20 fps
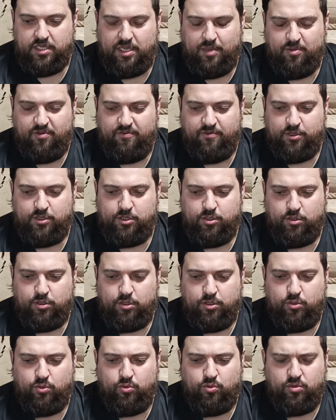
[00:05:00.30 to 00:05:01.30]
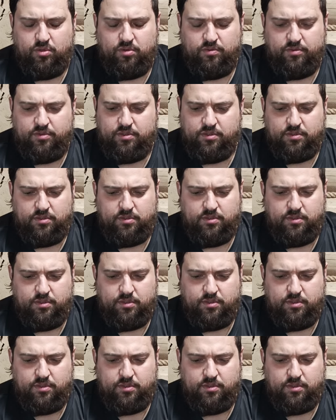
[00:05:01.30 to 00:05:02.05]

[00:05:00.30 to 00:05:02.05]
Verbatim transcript: Самый высокий уровень